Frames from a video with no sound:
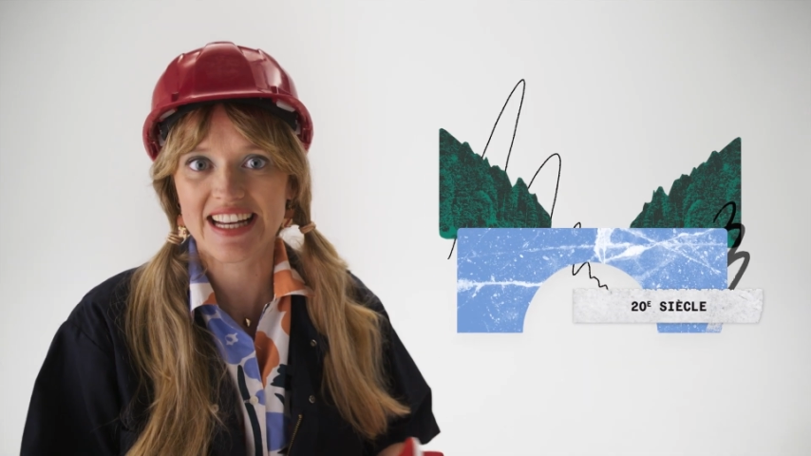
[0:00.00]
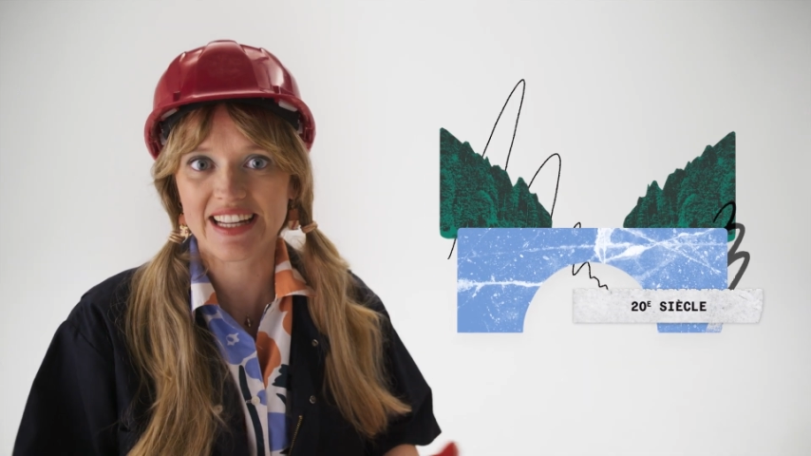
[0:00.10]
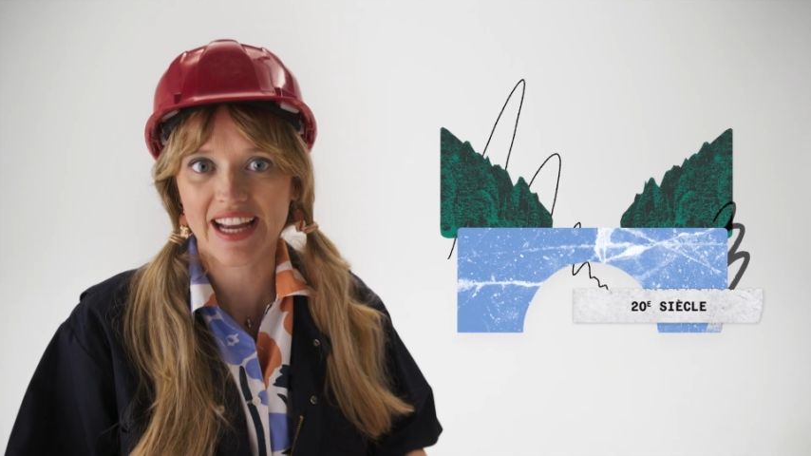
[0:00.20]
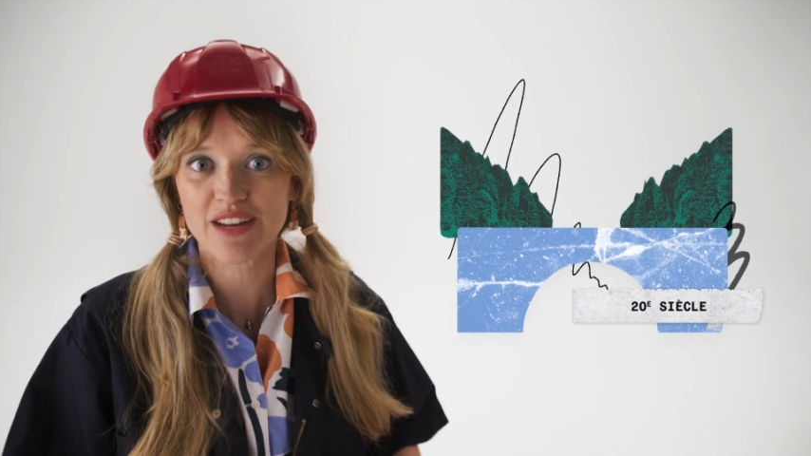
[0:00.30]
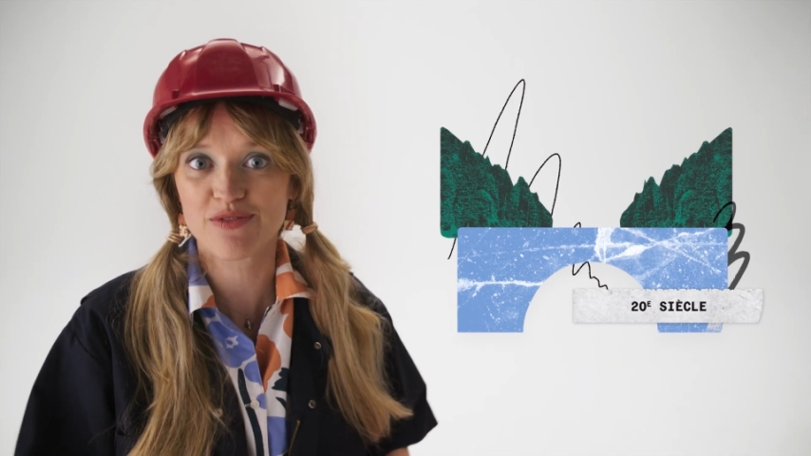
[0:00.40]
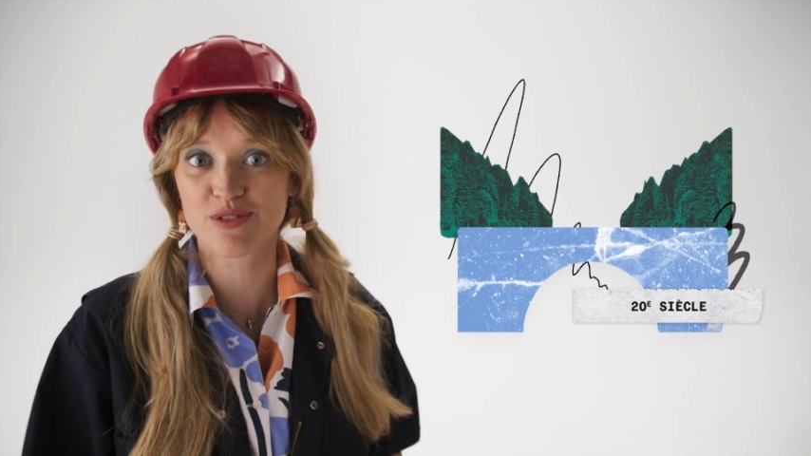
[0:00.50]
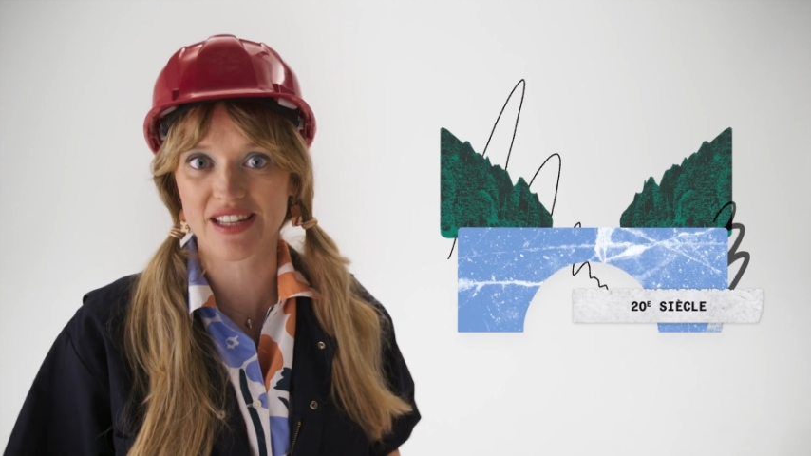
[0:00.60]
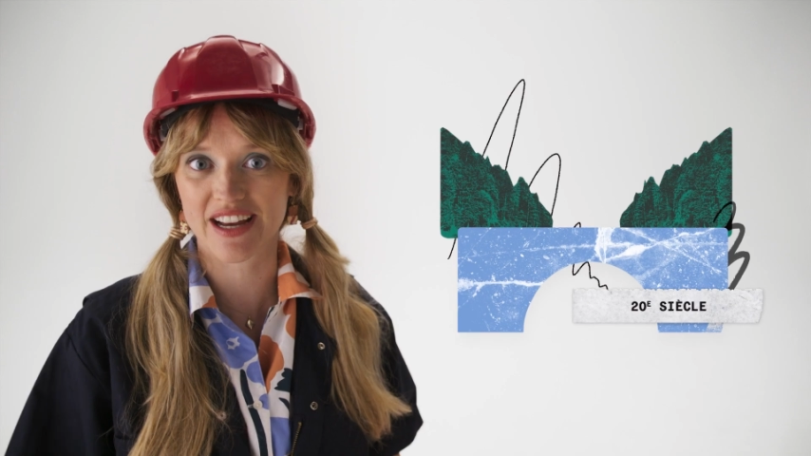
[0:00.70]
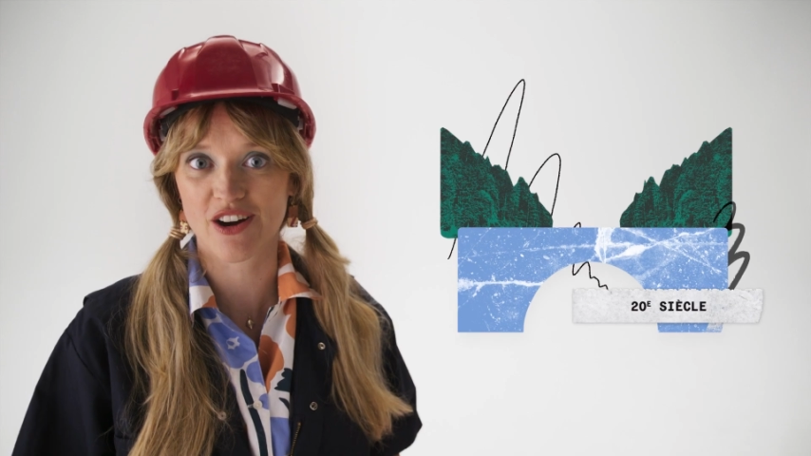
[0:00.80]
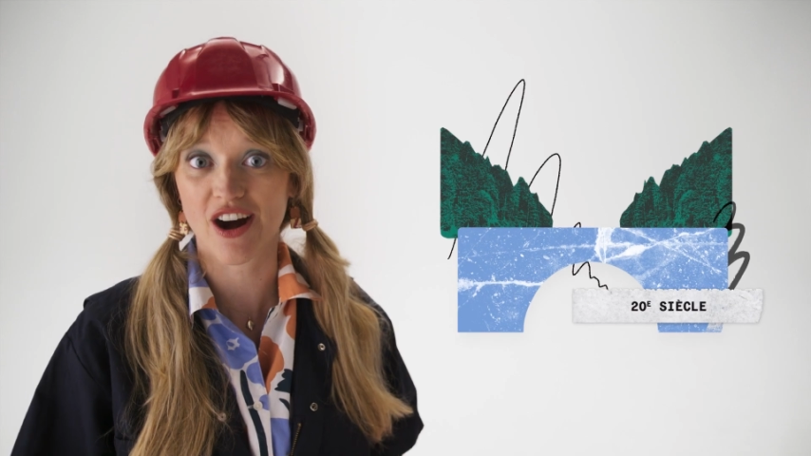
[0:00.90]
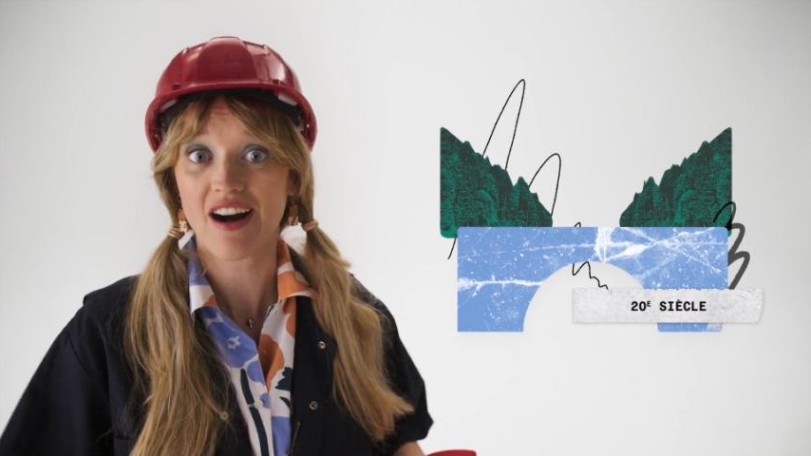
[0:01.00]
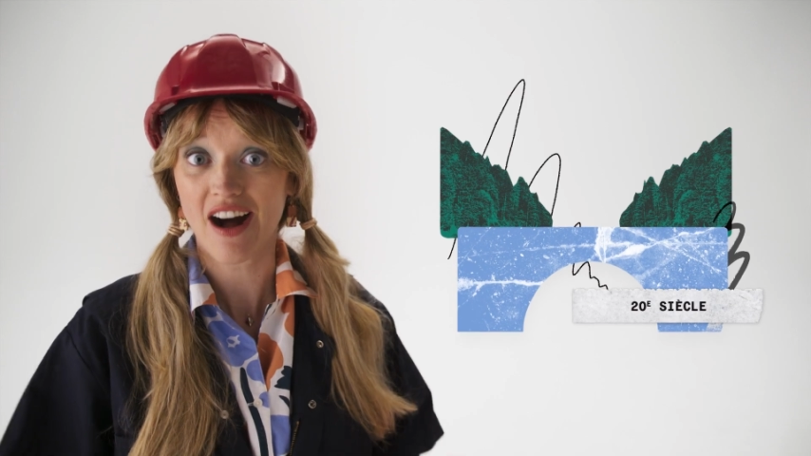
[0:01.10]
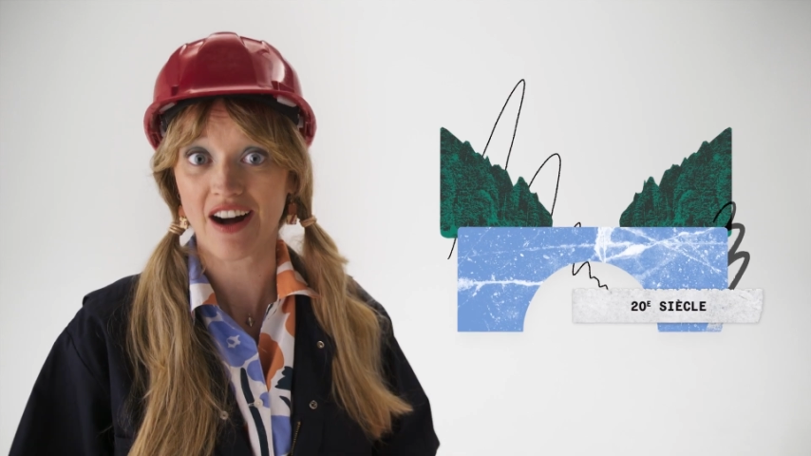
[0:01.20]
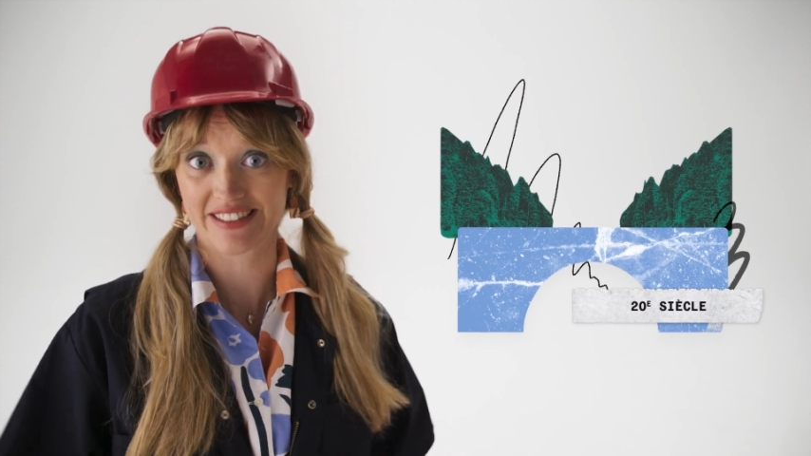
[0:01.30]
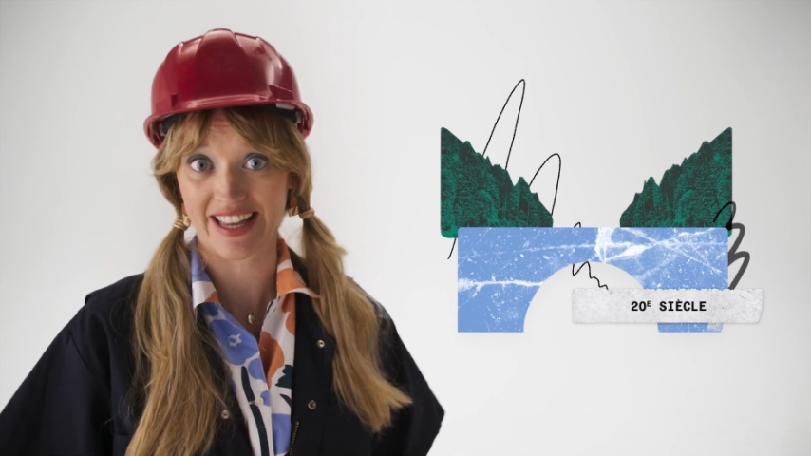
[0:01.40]
les rives du Saint-Laurent
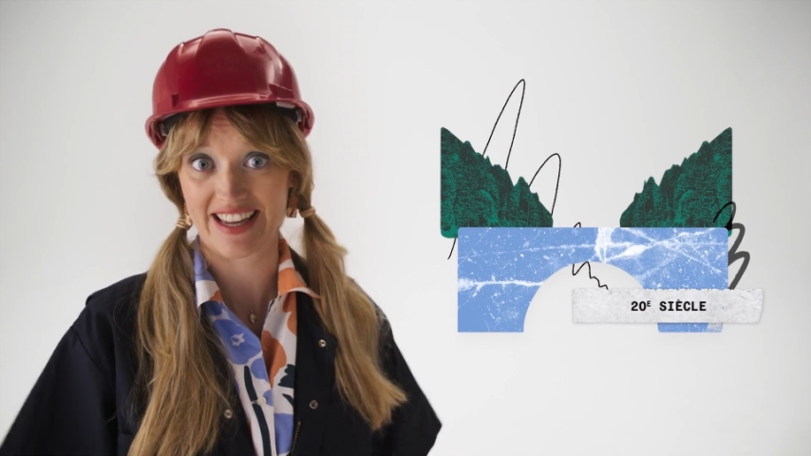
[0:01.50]
entre